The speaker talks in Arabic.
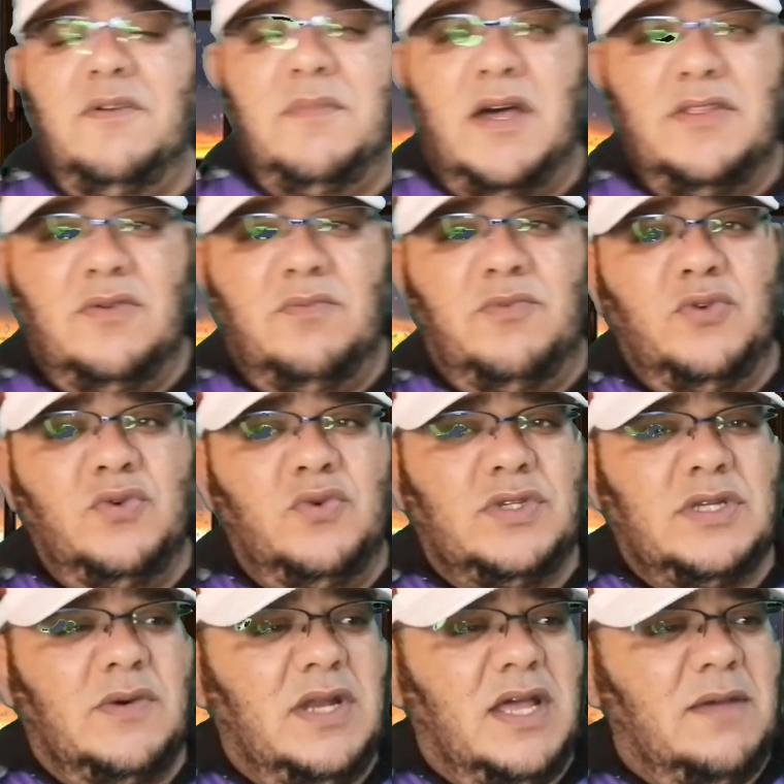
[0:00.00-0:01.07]
في بعض
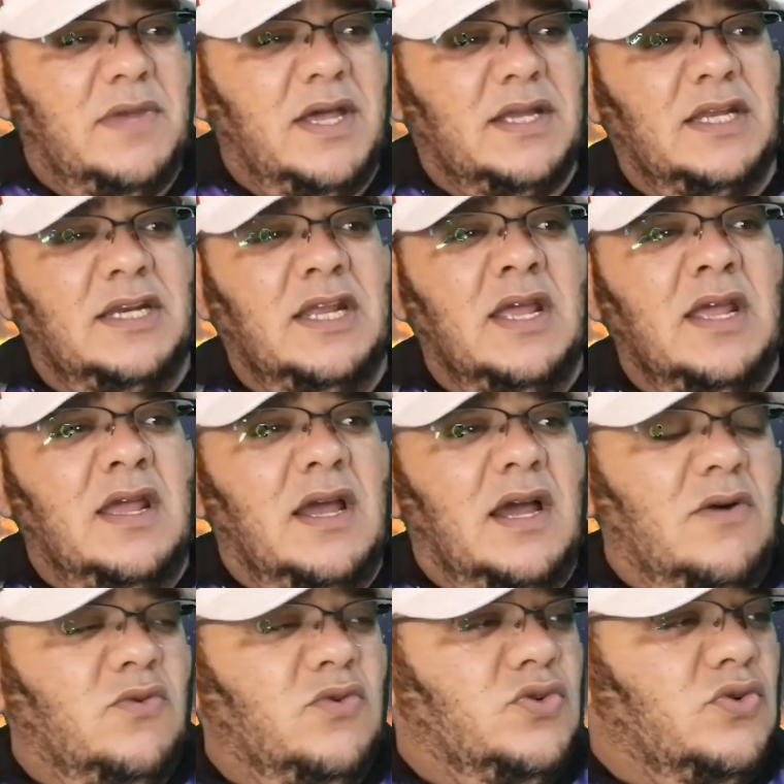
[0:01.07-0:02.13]
البيوت أو الأماكن
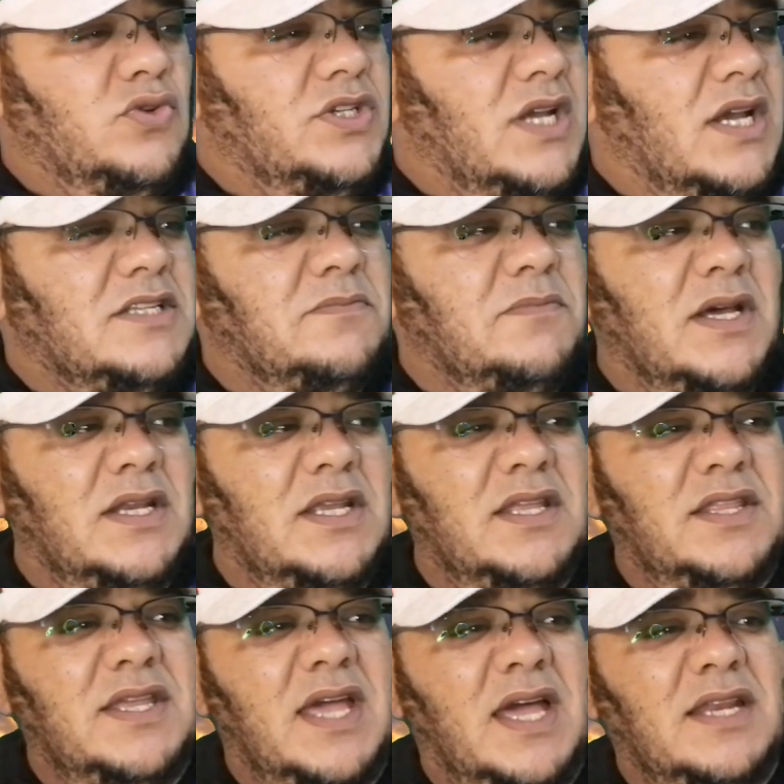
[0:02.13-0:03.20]
أو وجود شخص
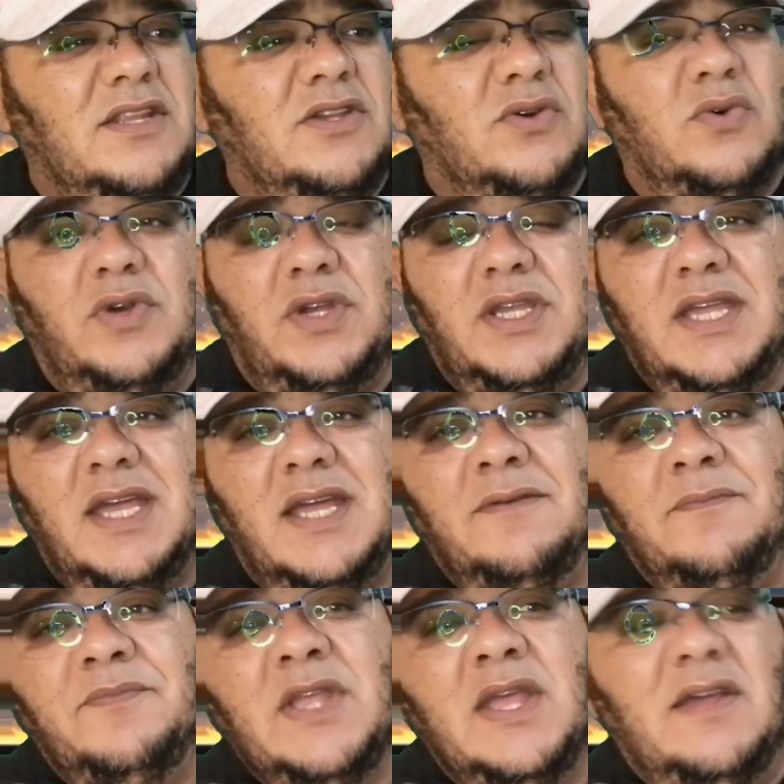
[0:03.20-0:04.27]
مريض يعني
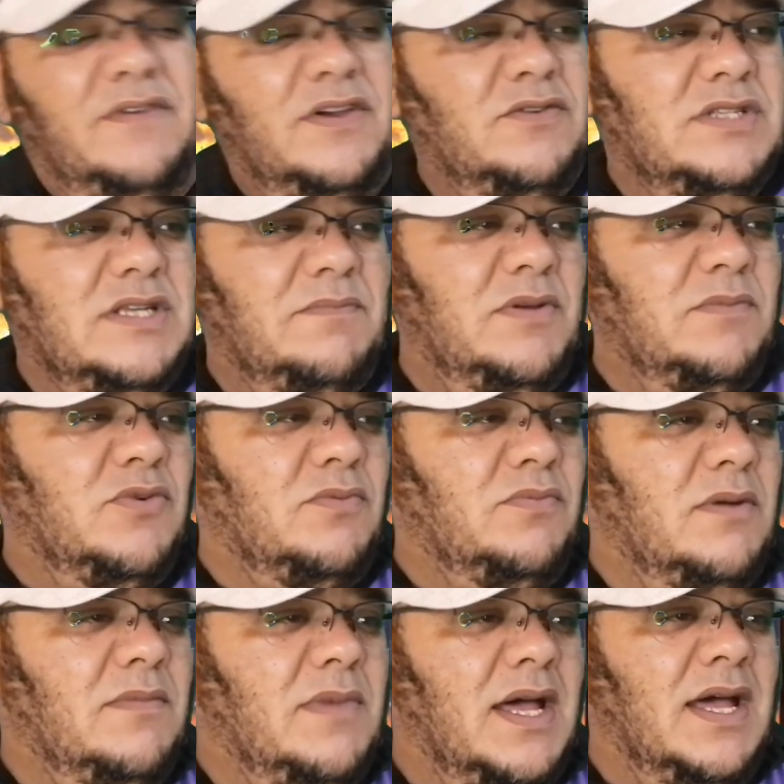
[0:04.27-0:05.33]
روحيا فيسبب
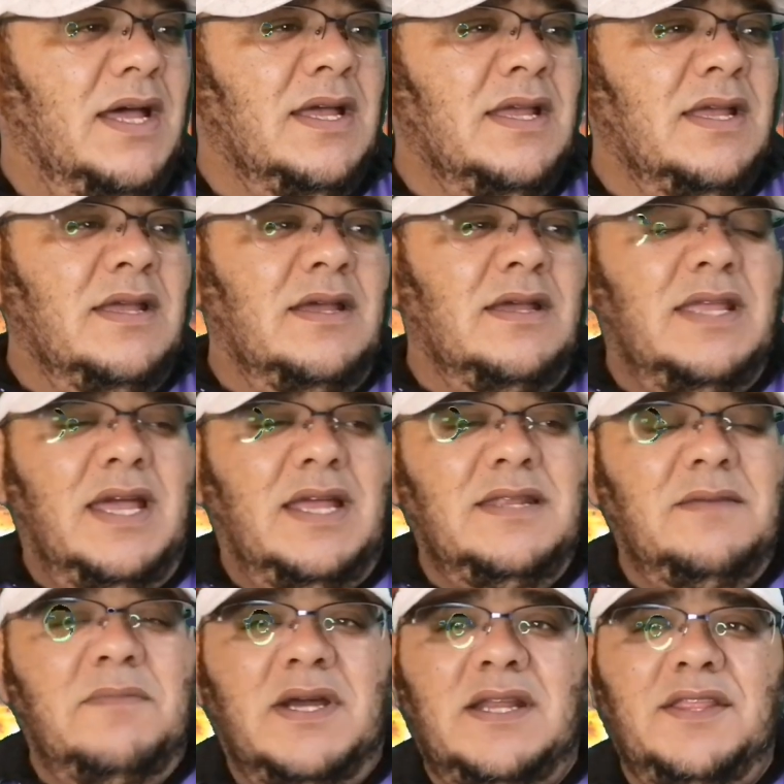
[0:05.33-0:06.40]
ربما
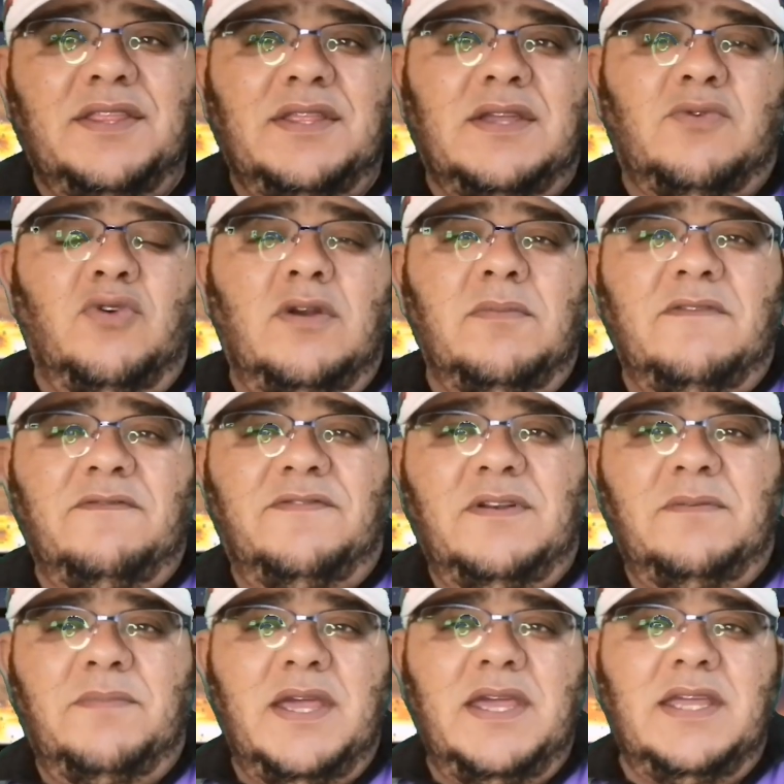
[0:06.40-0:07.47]
يعني مرض كل من في
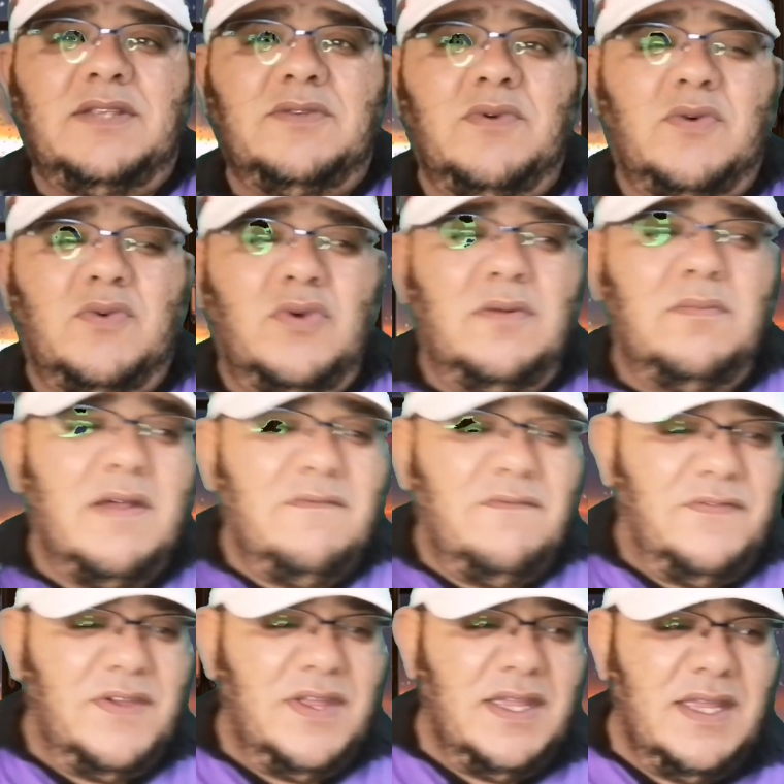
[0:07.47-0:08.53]
البيت وكل من
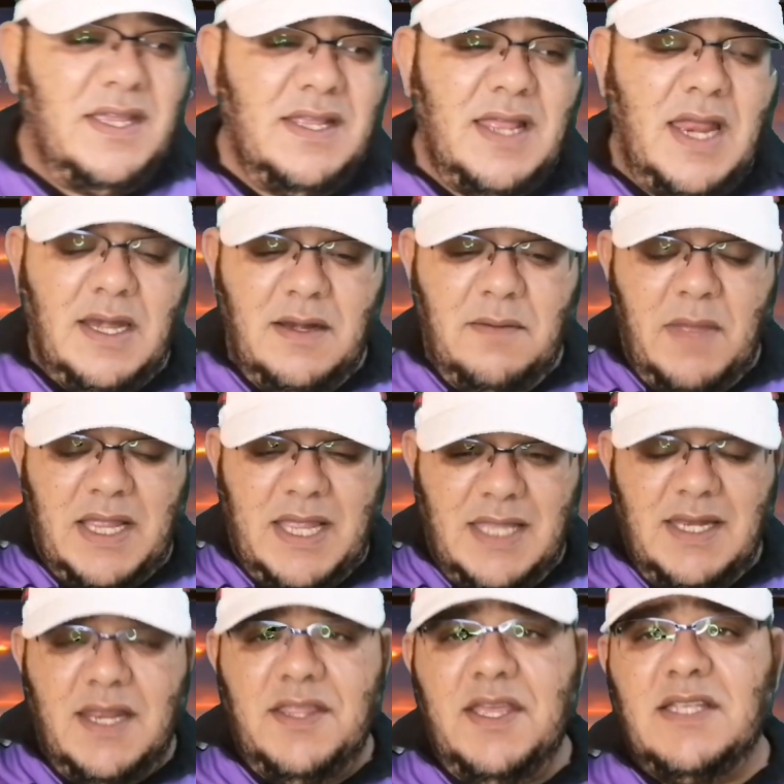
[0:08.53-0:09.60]
في
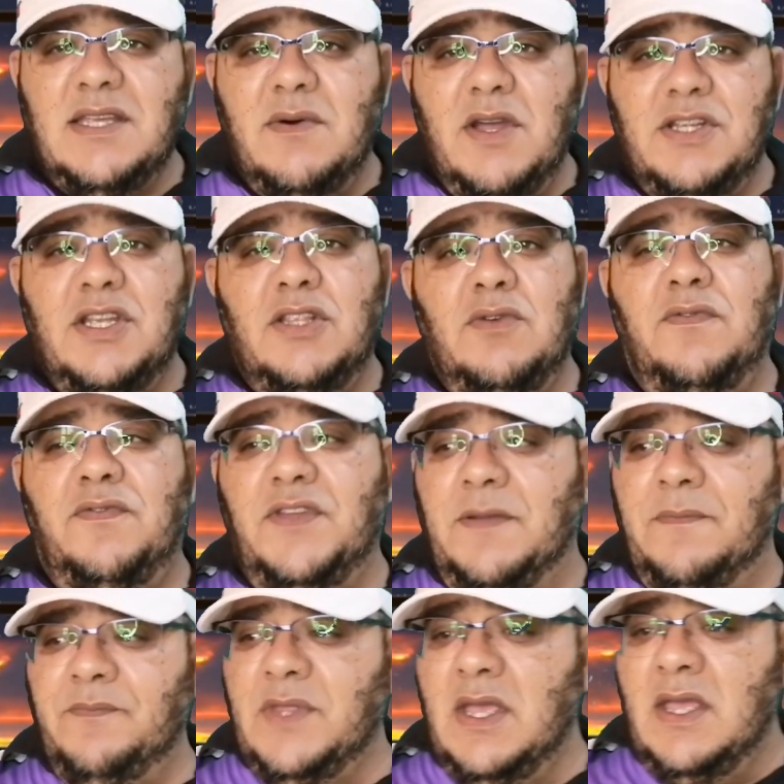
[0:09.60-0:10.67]
المكان الذي يتواجد
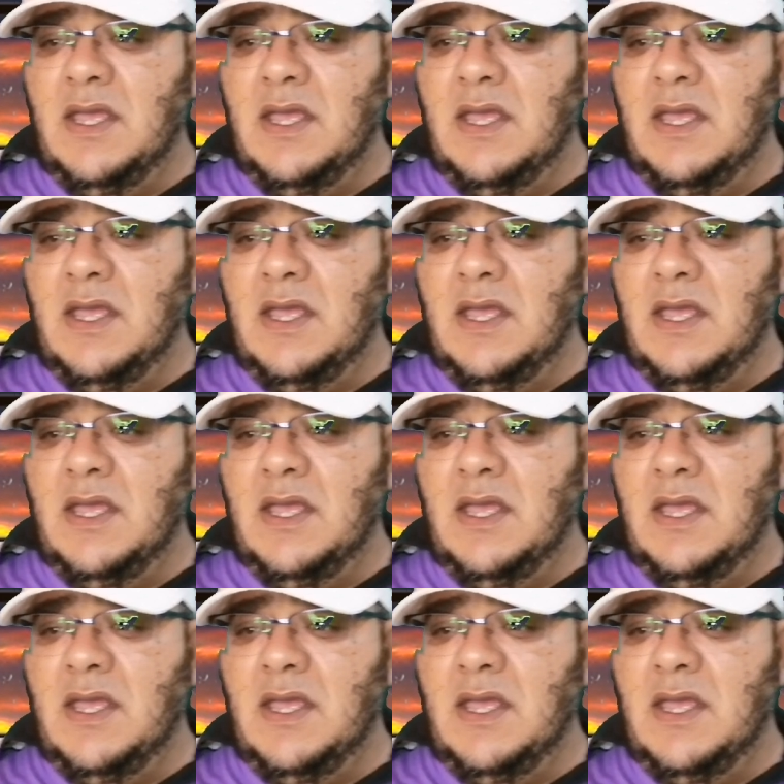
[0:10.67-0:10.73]
فيه